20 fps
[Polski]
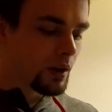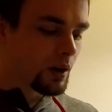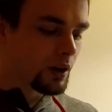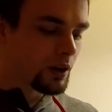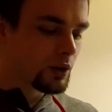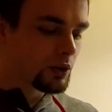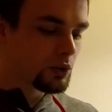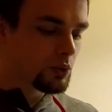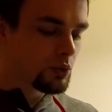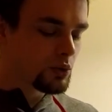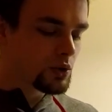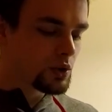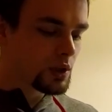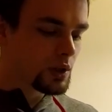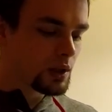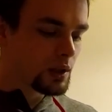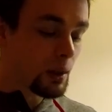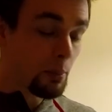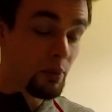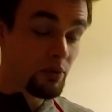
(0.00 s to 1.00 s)

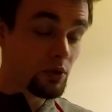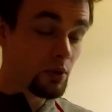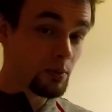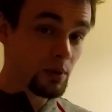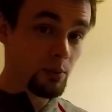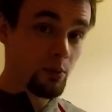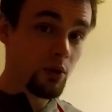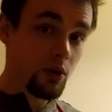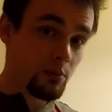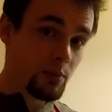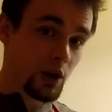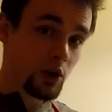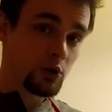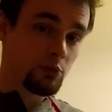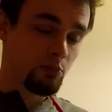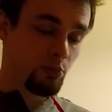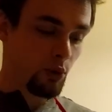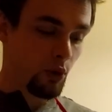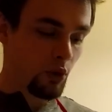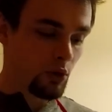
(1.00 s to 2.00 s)
którzy na pewno mnie mogą jakoś
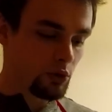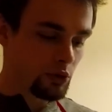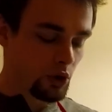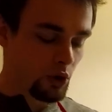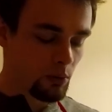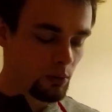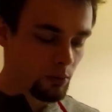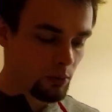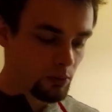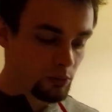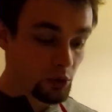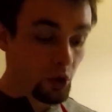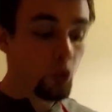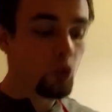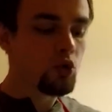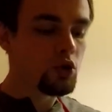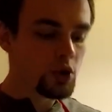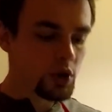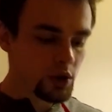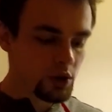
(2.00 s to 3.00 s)
po, do,
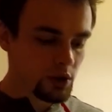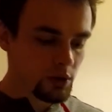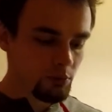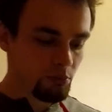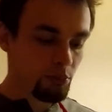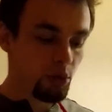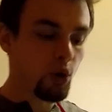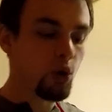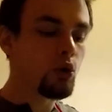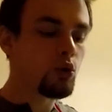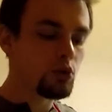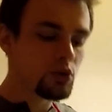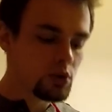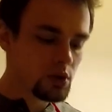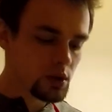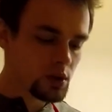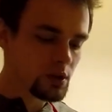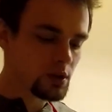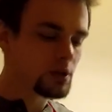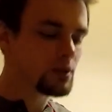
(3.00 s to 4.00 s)
douczyć,
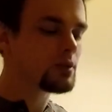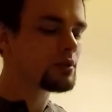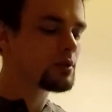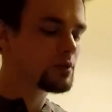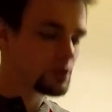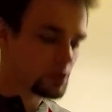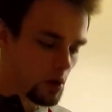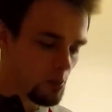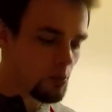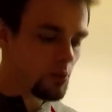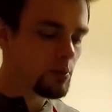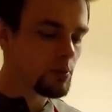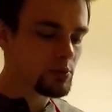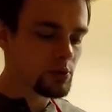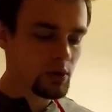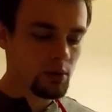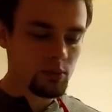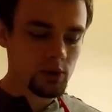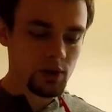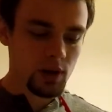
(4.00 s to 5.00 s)
pouczyć, co mógłbym
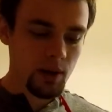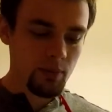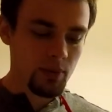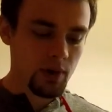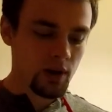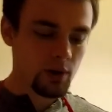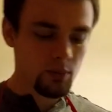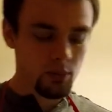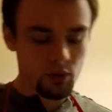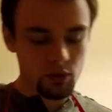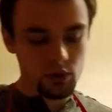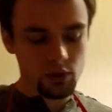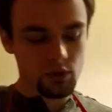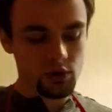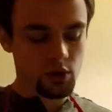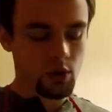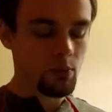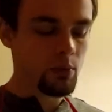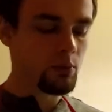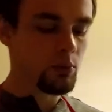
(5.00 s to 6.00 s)
zrobić lepiej, bądź
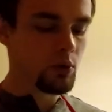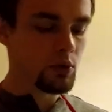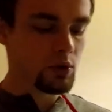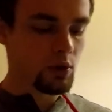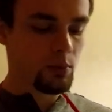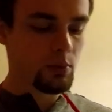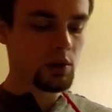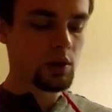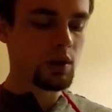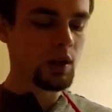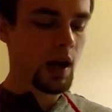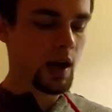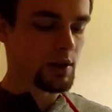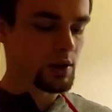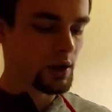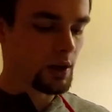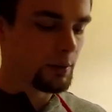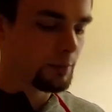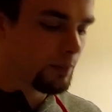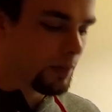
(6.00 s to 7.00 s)
co bym mógł zrobić
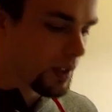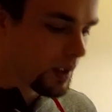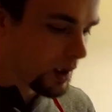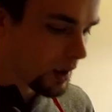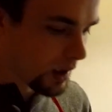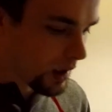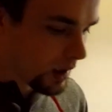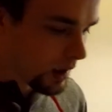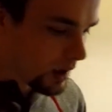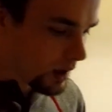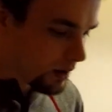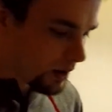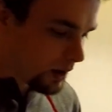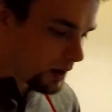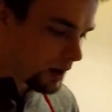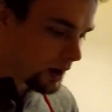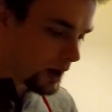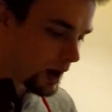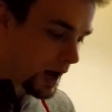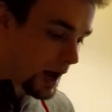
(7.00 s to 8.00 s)
inaczej.
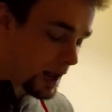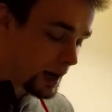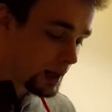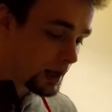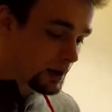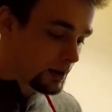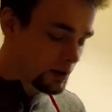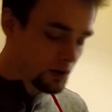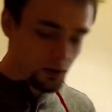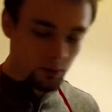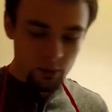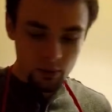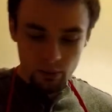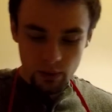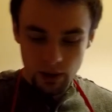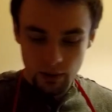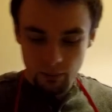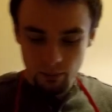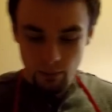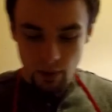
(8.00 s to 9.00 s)
E, ale
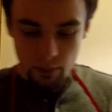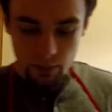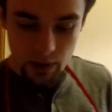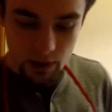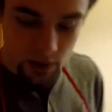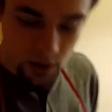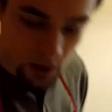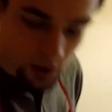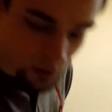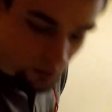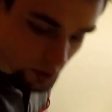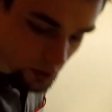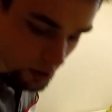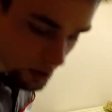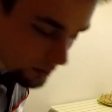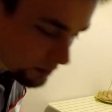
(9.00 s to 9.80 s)
robimy, mam nadzieję, że wszystko